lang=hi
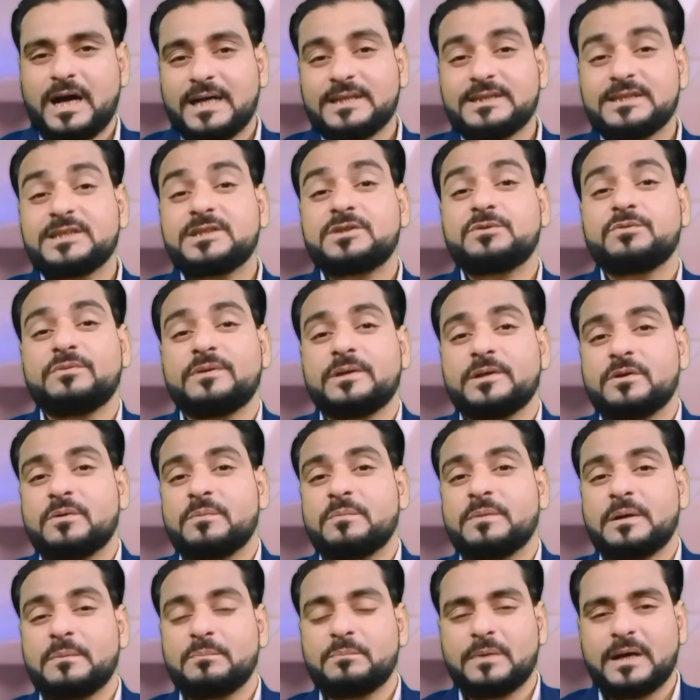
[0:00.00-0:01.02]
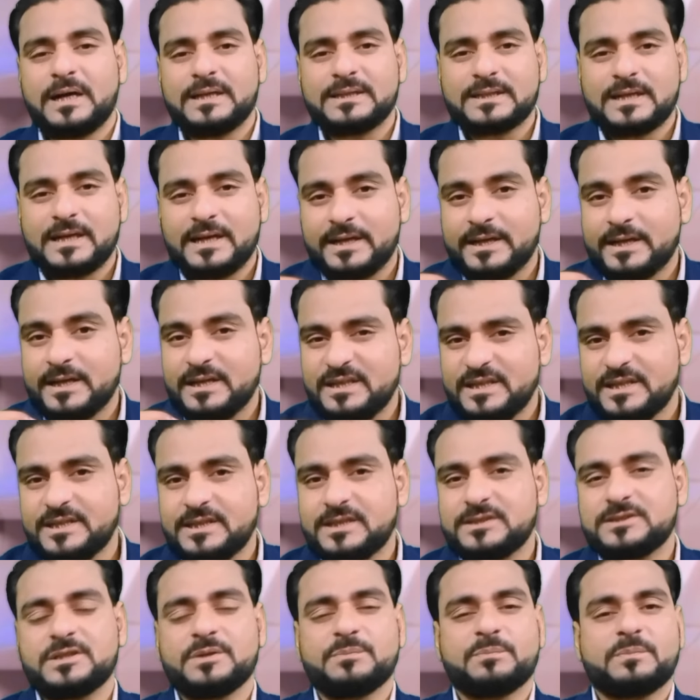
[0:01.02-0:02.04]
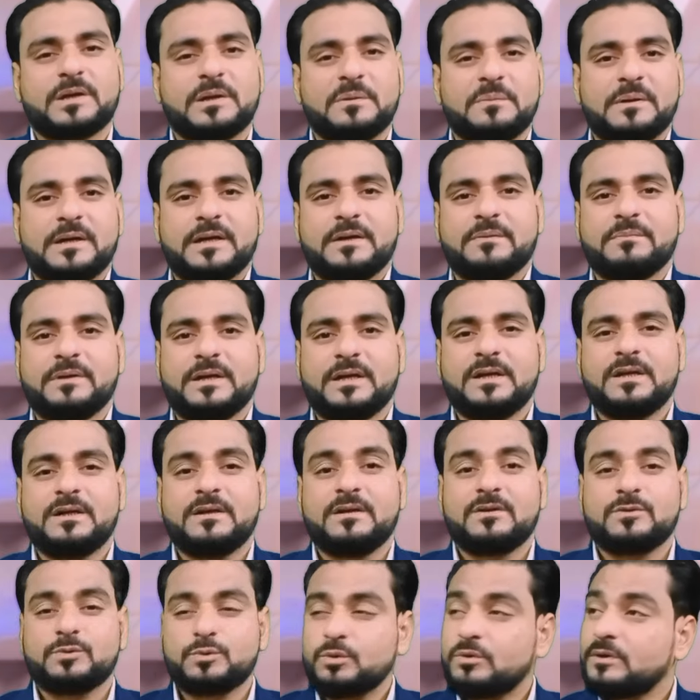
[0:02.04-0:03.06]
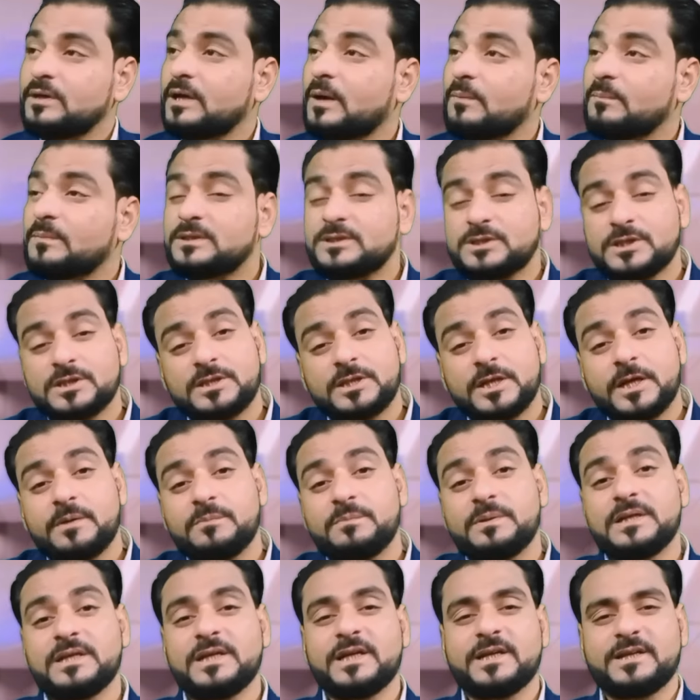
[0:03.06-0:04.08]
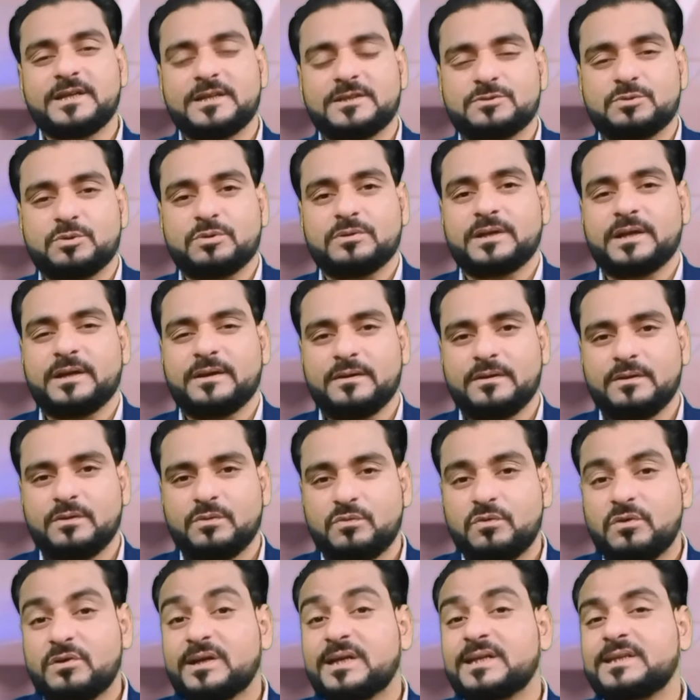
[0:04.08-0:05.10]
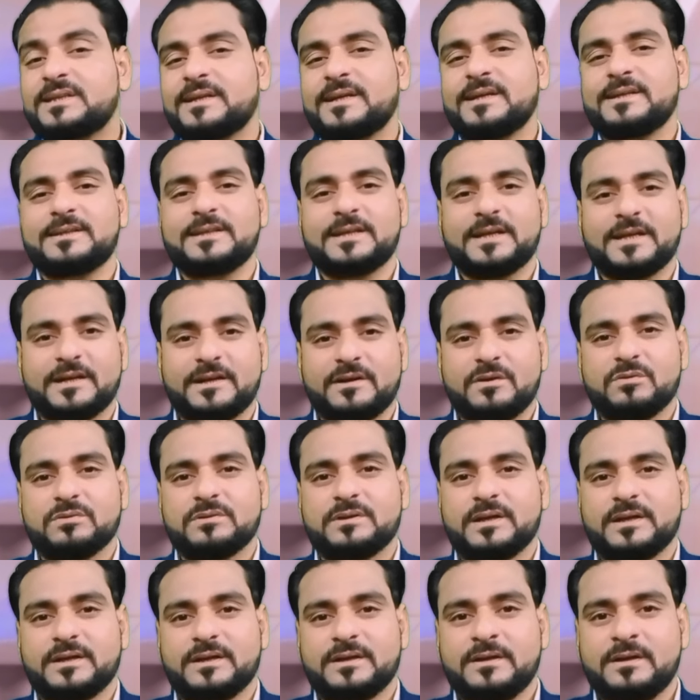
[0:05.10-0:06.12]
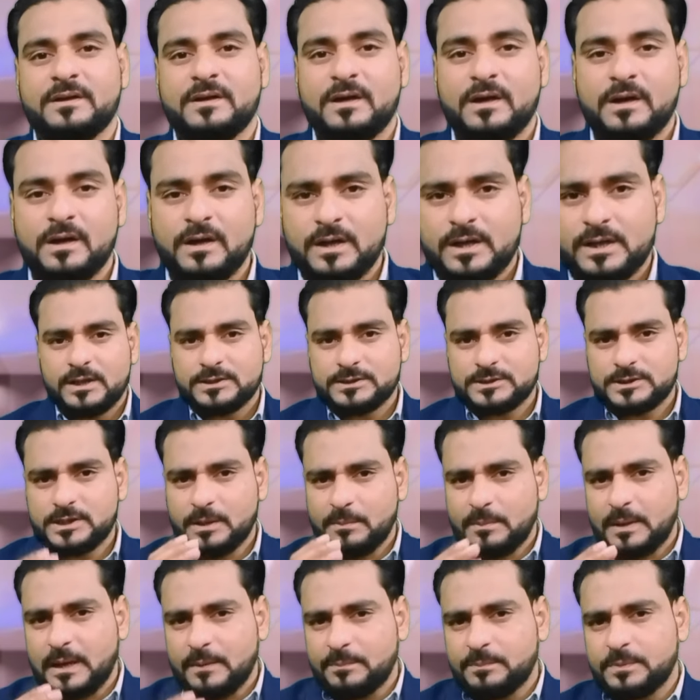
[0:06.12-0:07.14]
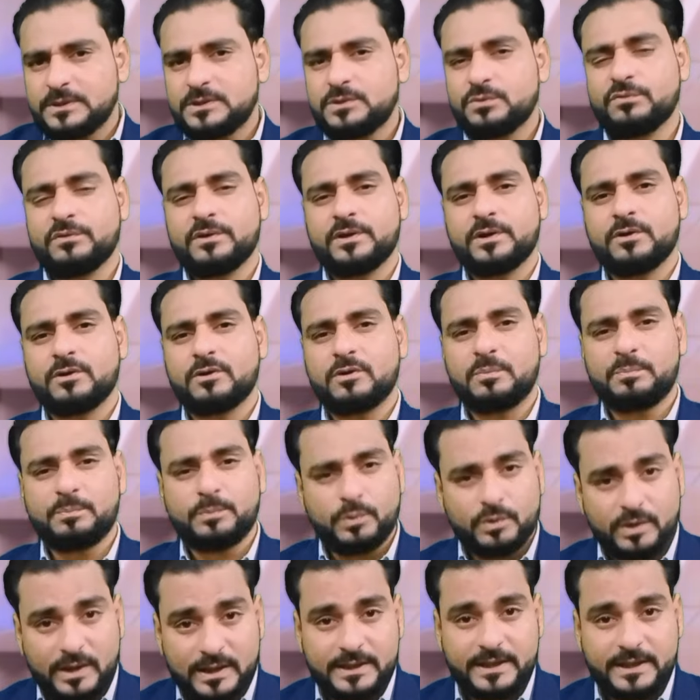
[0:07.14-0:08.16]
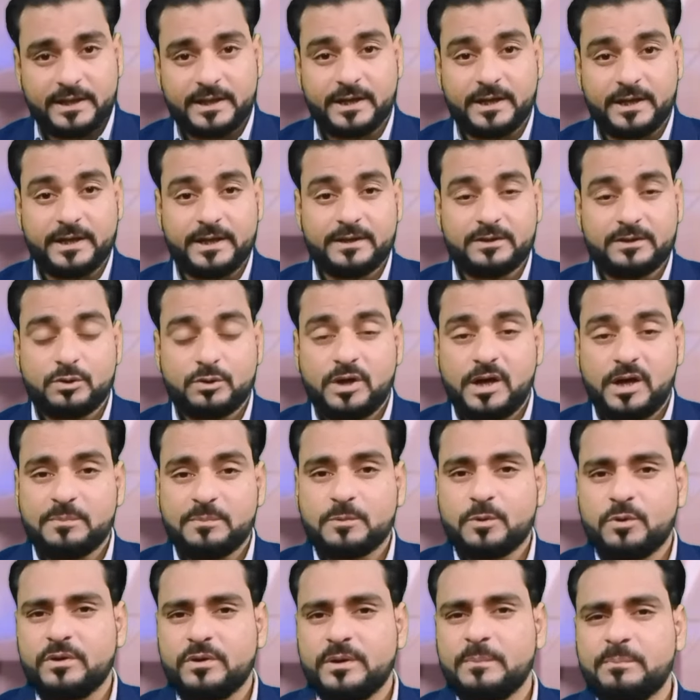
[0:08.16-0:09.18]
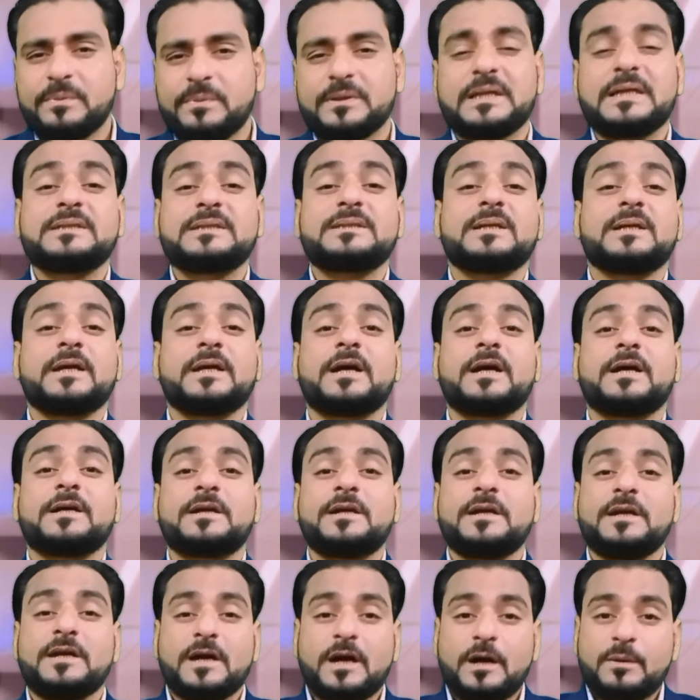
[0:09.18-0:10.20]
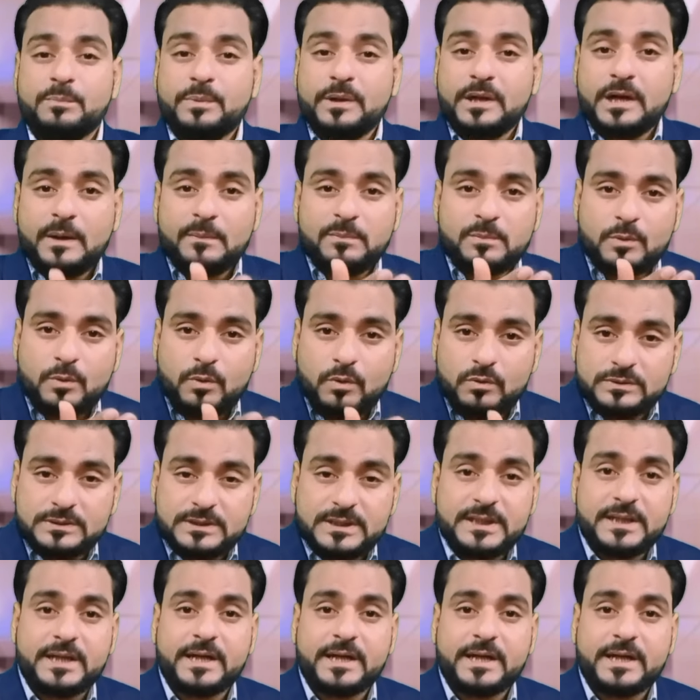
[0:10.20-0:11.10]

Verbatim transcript: आज इस वीडियो में हम बात करेंगे लीडरशिप के बारे में दुनिया में जितने भी लीडर्स होते हैं वो कितने तरह के होते हैं जब आप इस वीडियो को पूरा देखेंगे तो आपको ये पता चलेगा कि अभी आप कौन